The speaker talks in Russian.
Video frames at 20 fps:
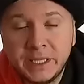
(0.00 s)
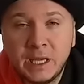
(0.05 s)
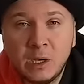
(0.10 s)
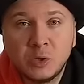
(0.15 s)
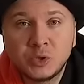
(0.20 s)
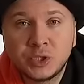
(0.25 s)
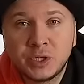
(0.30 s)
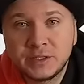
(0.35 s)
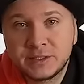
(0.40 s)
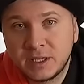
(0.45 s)

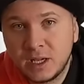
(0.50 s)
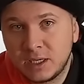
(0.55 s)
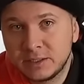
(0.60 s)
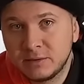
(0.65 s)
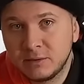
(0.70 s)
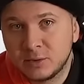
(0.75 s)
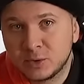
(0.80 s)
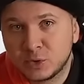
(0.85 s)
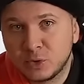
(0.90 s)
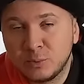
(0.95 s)
Я уже
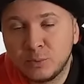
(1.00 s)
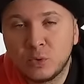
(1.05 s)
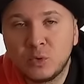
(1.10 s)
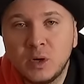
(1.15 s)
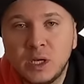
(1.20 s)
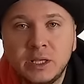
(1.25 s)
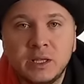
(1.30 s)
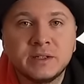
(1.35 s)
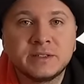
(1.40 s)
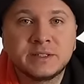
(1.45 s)
рассказывал, что
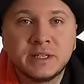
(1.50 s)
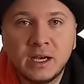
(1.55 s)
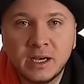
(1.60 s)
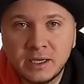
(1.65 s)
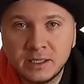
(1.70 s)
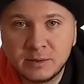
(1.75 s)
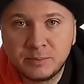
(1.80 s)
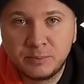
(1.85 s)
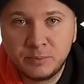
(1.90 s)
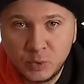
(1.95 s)
буквально за
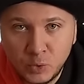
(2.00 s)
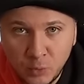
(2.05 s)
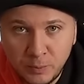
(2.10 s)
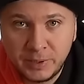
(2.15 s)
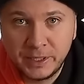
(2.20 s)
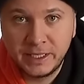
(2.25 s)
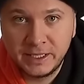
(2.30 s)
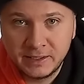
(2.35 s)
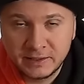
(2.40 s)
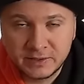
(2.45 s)
год до
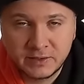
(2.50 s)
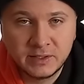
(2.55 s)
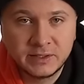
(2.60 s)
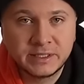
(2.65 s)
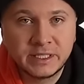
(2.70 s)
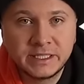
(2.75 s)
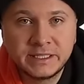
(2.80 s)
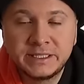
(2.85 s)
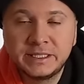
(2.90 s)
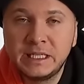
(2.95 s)
переезда
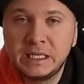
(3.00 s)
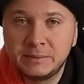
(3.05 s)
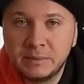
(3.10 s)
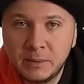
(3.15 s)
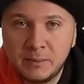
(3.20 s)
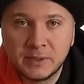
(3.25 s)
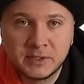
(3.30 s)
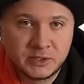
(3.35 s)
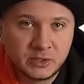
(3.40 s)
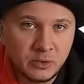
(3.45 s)
из России
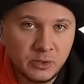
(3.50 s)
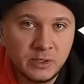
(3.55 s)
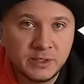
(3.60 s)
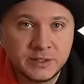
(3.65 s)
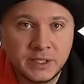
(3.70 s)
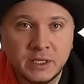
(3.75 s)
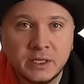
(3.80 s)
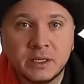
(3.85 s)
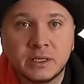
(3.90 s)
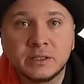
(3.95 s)
мы построили
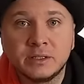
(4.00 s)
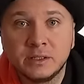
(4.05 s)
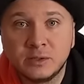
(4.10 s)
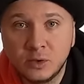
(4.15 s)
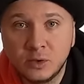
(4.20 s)
загородный